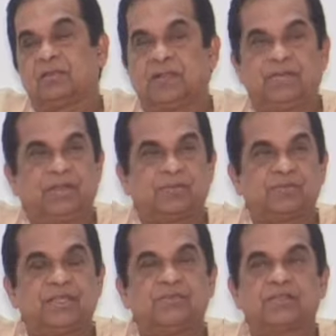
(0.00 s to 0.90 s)
త్రివిక్రమ్
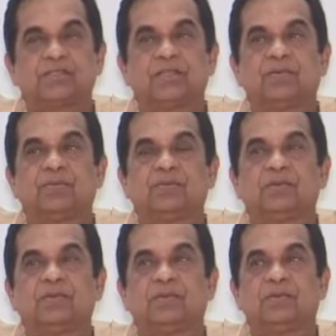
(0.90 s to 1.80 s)
శ్రీనివాస్ గారు
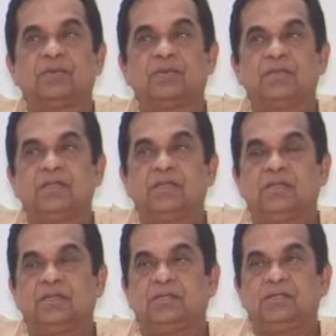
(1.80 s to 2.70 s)

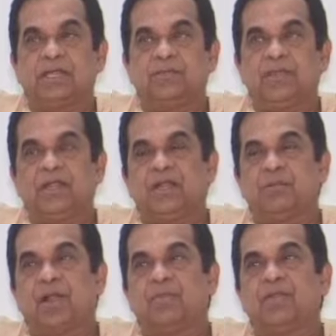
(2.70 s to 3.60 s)
జగమెరిగిన
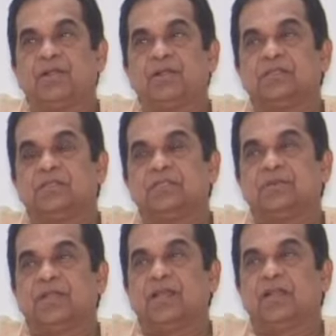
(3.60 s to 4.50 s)
బ్రాహ్మణుడికి
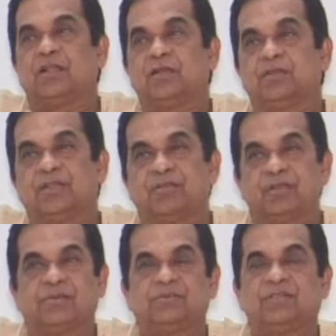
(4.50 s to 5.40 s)
జంజమేళ అన్నట్టు
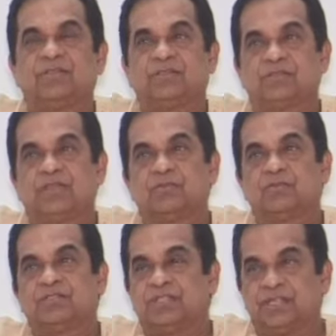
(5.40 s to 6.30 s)
త్రివిక్రమ శ్రీనివాస్ గారి
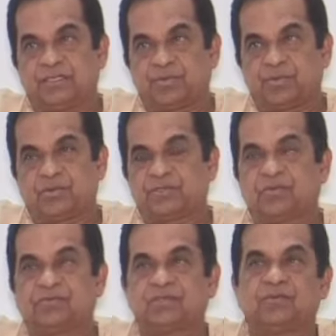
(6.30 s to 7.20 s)
గురించి నేను చెప్పవలసిన
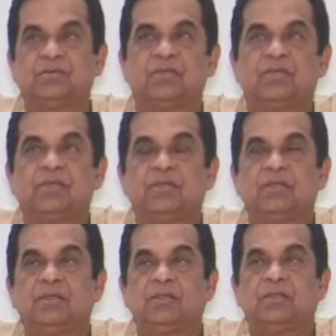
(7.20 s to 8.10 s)
అవసరం
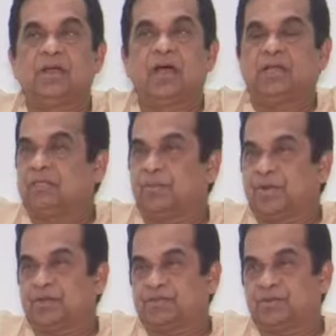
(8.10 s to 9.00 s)
ఆంధ్ర
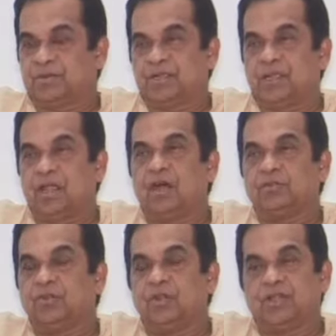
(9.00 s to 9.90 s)
ప్రేక్షకులకి
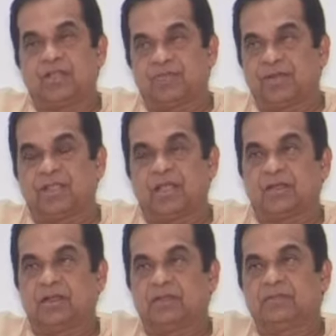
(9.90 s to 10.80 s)
ఆంధ్రుడికి ఎవరికీ
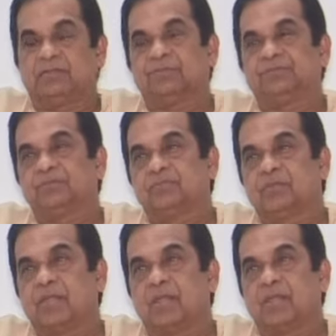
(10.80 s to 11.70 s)
అక్కర్లేదు
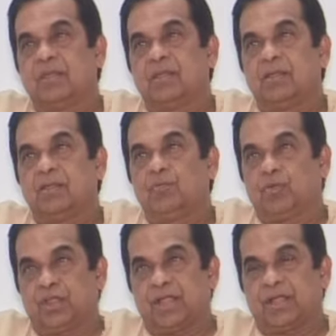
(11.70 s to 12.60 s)

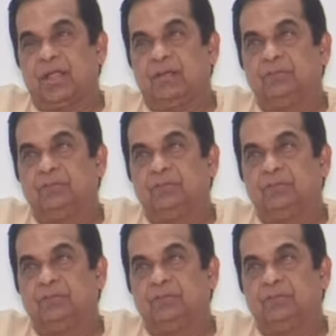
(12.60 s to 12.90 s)
ముఖ్యంగా